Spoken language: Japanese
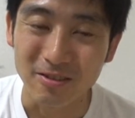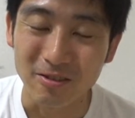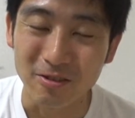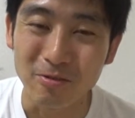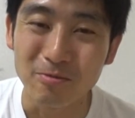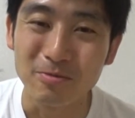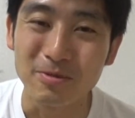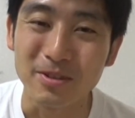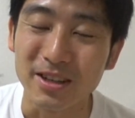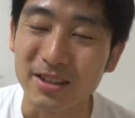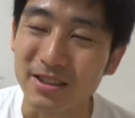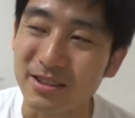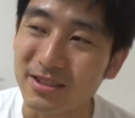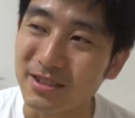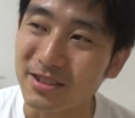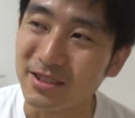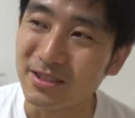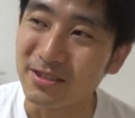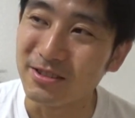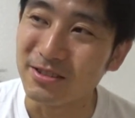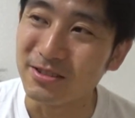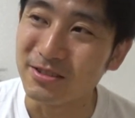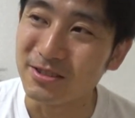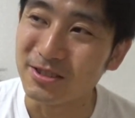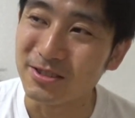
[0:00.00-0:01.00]
ホムラ」って
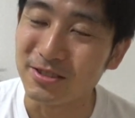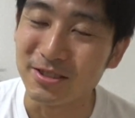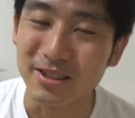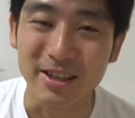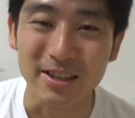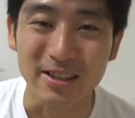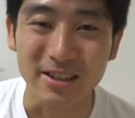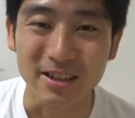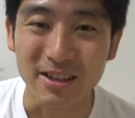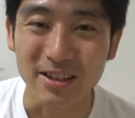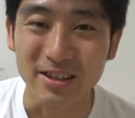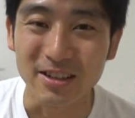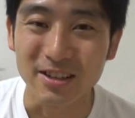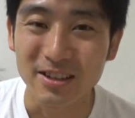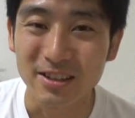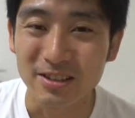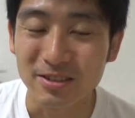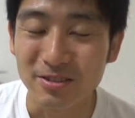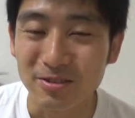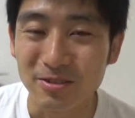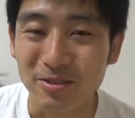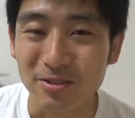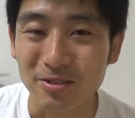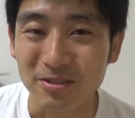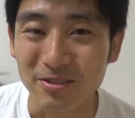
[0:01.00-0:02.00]
いう主題歌
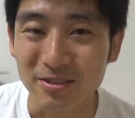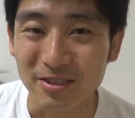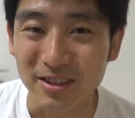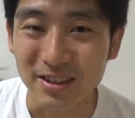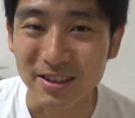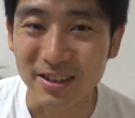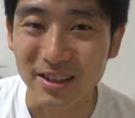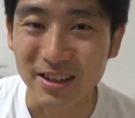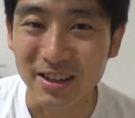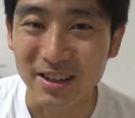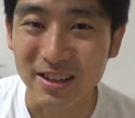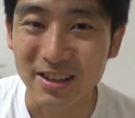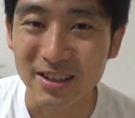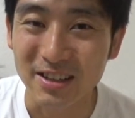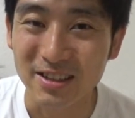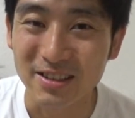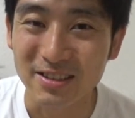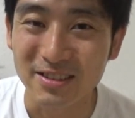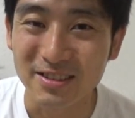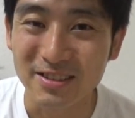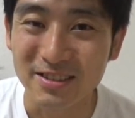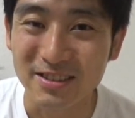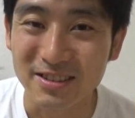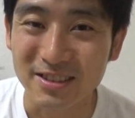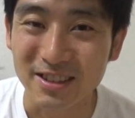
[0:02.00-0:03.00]
の曲が流れ
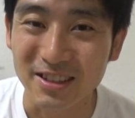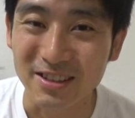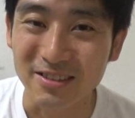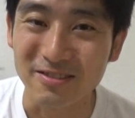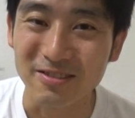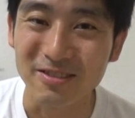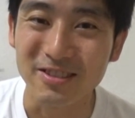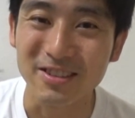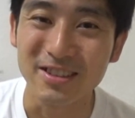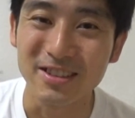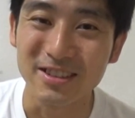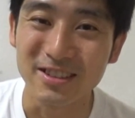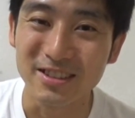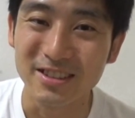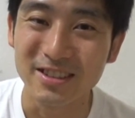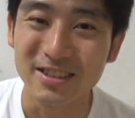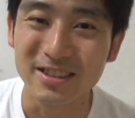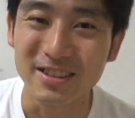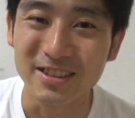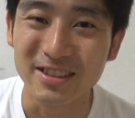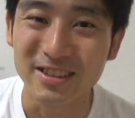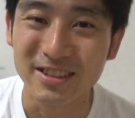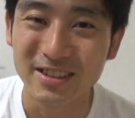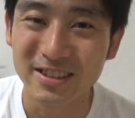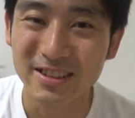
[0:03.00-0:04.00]
た時
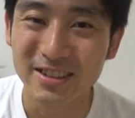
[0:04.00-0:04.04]
に